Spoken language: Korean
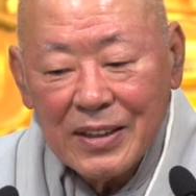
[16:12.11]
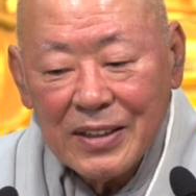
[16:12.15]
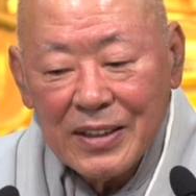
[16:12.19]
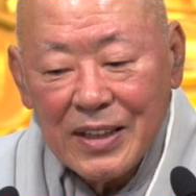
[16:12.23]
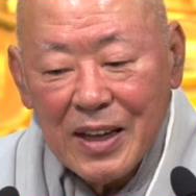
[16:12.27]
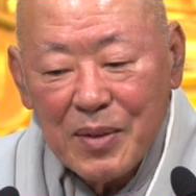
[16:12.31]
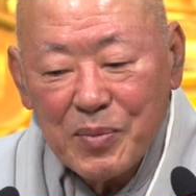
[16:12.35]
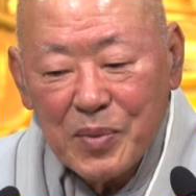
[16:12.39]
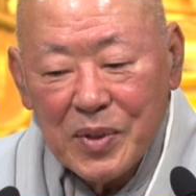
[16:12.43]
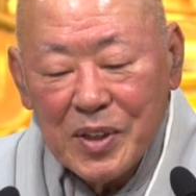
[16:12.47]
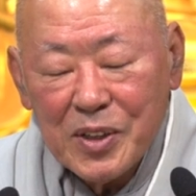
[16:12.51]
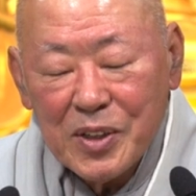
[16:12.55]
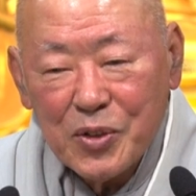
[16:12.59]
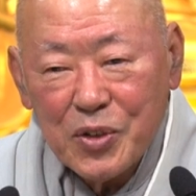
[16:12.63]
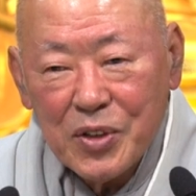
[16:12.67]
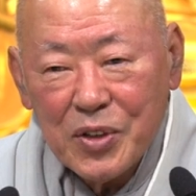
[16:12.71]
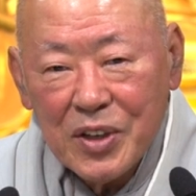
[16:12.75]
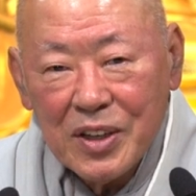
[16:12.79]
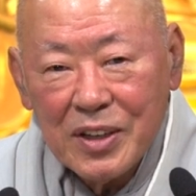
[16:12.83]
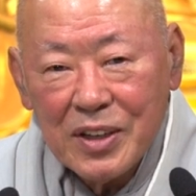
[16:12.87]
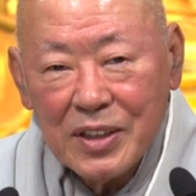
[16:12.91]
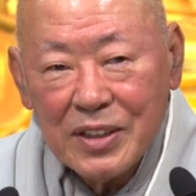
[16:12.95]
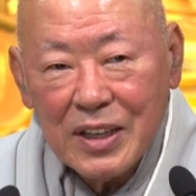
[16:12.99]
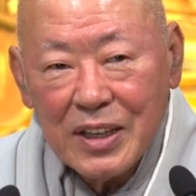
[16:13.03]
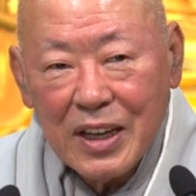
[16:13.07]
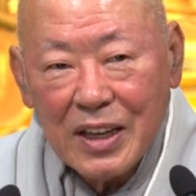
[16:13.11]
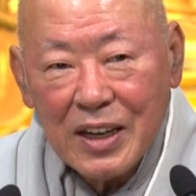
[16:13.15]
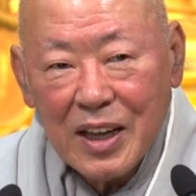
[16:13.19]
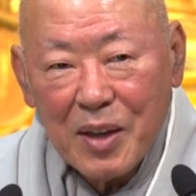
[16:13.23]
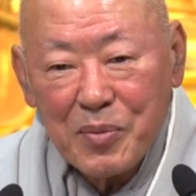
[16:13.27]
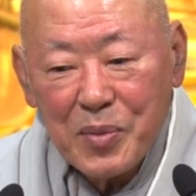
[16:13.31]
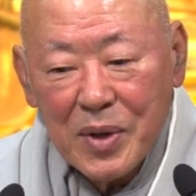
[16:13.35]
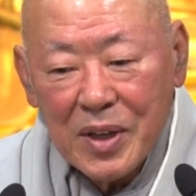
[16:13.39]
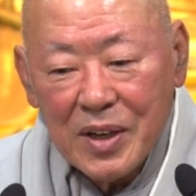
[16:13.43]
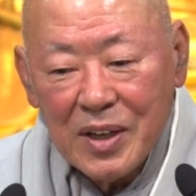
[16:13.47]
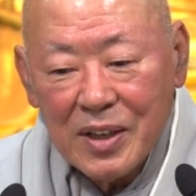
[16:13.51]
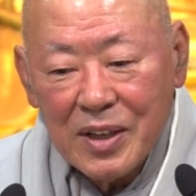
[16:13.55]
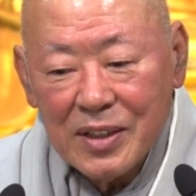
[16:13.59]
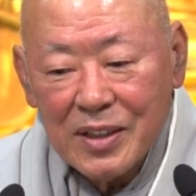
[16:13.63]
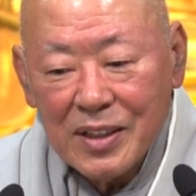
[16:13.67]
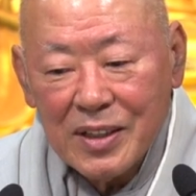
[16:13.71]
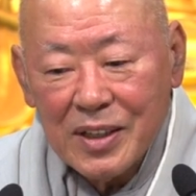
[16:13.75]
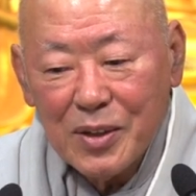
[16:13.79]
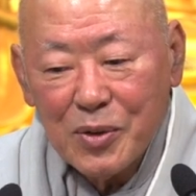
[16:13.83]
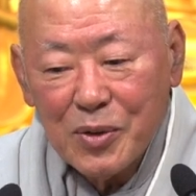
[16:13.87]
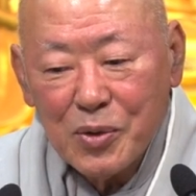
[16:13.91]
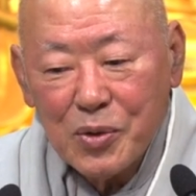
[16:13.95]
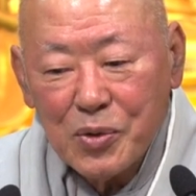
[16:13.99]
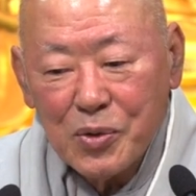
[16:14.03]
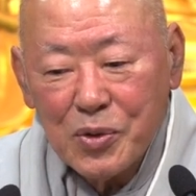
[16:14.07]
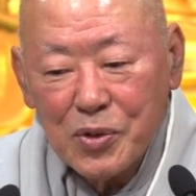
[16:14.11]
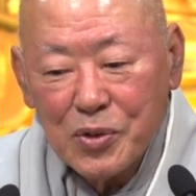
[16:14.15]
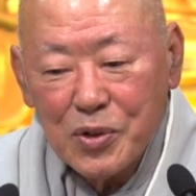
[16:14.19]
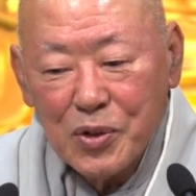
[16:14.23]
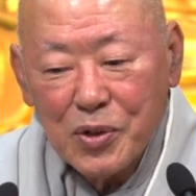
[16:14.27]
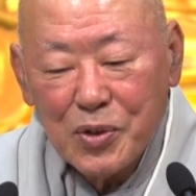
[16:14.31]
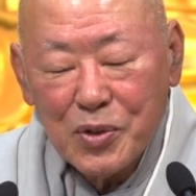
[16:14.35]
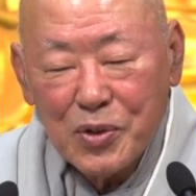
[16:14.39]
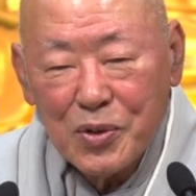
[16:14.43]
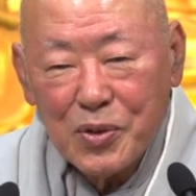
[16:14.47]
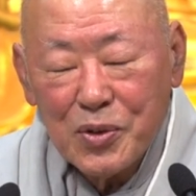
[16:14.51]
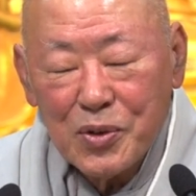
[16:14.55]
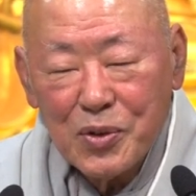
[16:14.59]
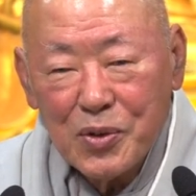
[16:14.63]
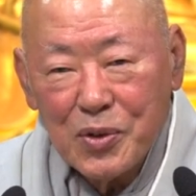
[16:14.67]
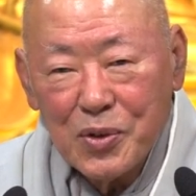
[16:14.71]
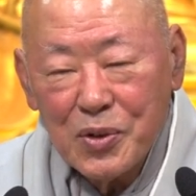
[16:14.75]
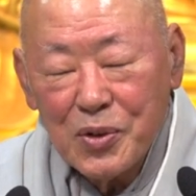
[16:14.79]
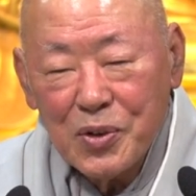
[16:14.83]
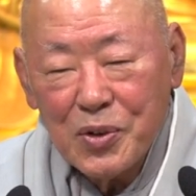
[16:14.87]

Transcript: 참는 수행을 잘하면 이 구족